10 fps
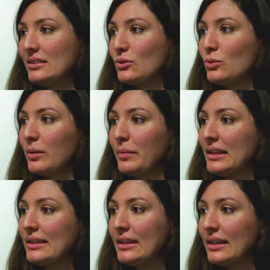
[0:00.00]

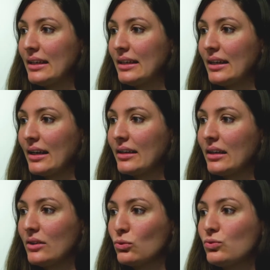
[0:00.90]
sicuramente
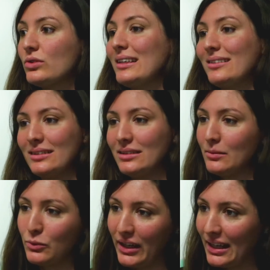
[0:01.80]
anche tutte le
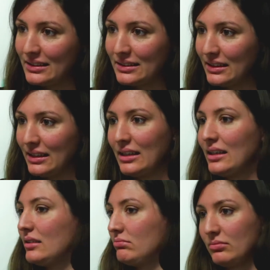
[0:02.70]

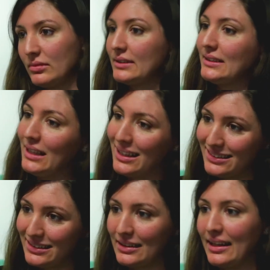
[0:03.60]
testimonianze sia
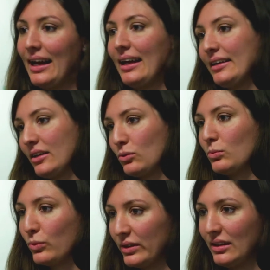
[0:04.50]
aziendali che
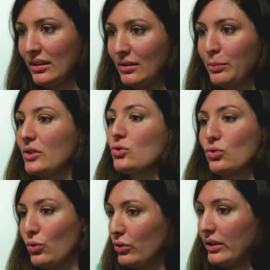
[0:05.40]
comunque di, di
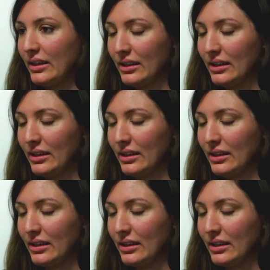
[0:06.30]
persone